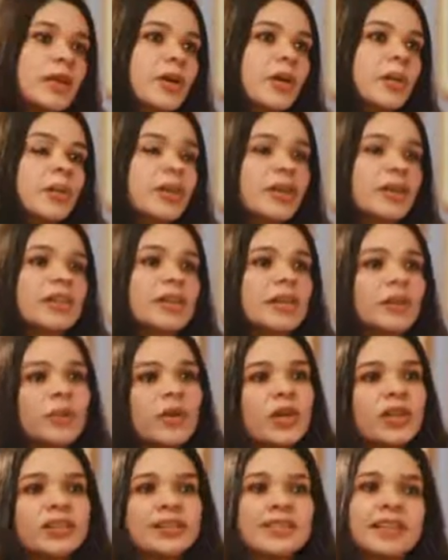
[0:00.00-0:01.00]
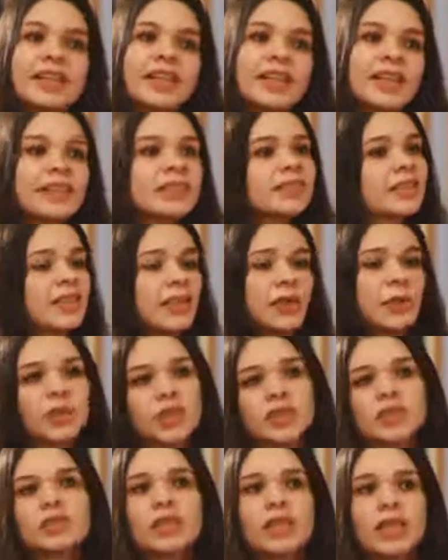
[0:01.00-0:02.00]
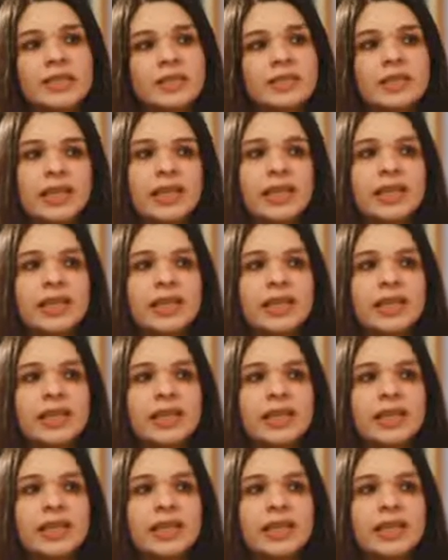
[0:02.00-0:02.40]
porque tenemos escenas, que es una sola escena